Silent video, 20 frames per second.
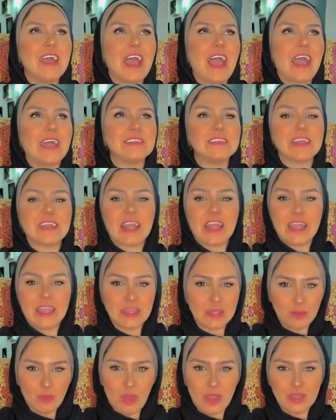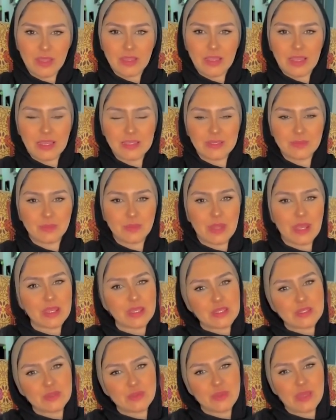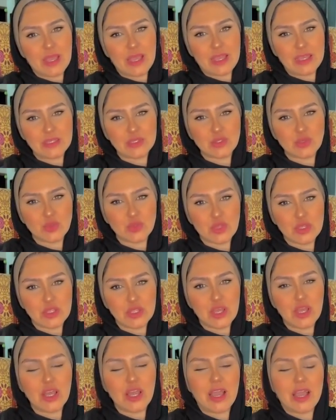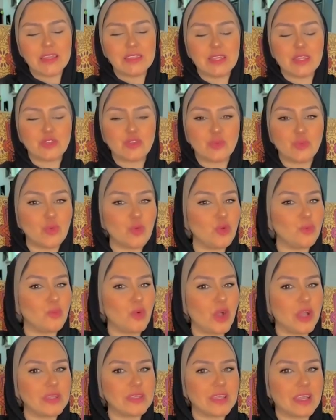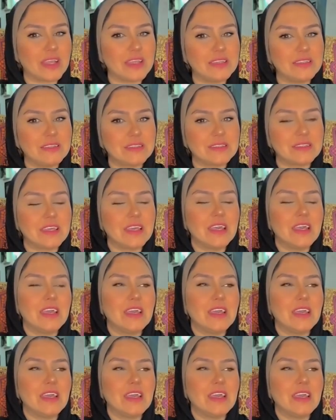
عندك حاجه معينه عايز مركز فيها عايز توصل لها عندك طموح معين عايز